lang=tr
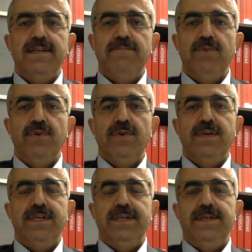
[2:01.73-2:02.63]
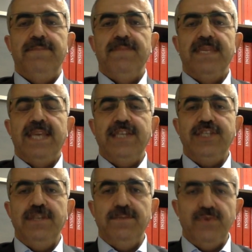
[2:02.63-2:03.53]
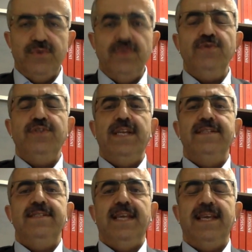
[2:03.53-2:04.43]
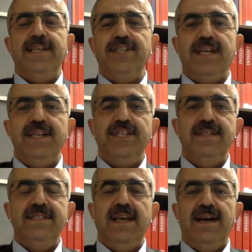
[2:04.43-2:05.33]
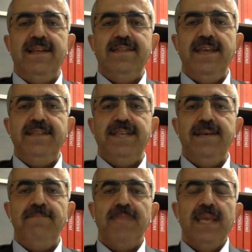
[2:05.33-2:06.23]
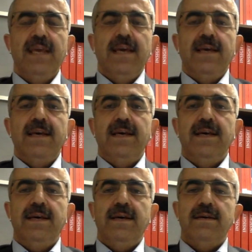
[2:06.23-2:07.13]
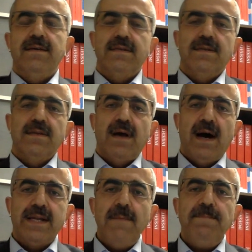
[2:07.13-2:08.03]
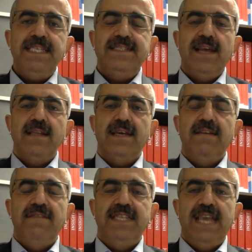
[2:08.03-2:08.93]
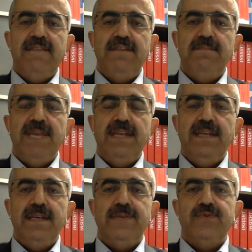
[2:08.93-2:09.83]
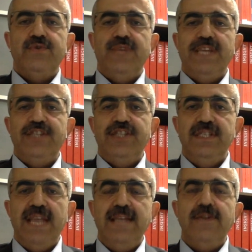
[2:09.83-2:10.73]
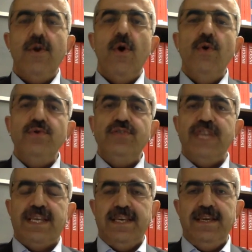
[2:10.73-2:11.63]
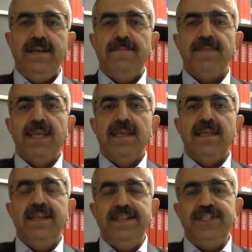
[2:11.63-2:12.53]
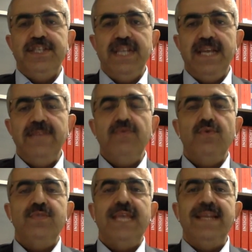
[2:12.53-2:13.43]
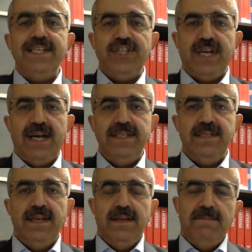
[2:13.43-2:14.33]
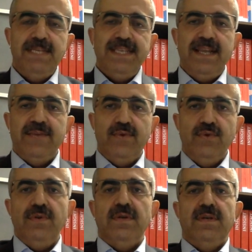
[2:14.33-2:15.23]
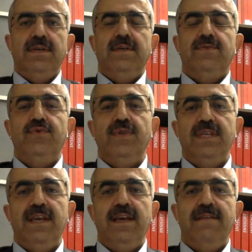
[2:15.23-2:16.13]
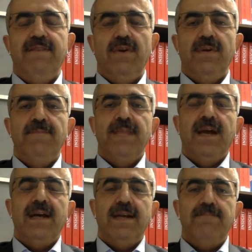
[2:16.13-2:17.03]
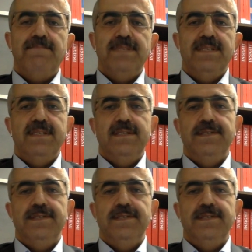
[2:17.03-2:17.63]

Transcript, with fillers: e, bu e, geçtiğimiz üç gün içerisinde gerçekleşen ziyarette ise e, Arap isyanları ve devrimleri sürecinden önceki ilişkilerin düzeyine çıkan, mesela dün e, Türkiye ve Arap e,